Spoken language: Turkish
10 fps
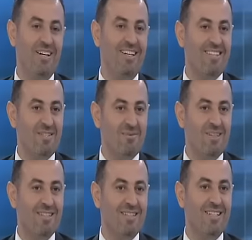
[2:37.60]
aynı
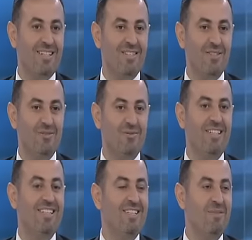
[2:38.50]
zamanda
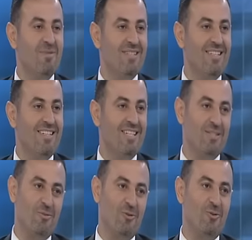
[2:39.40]
velilerimize de
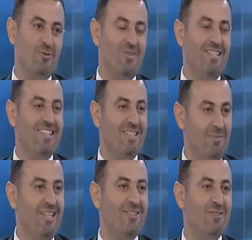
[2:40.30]
geçmiş olsun dileklerimi
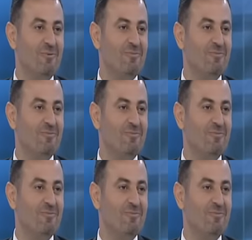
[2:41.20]
iletiyorum.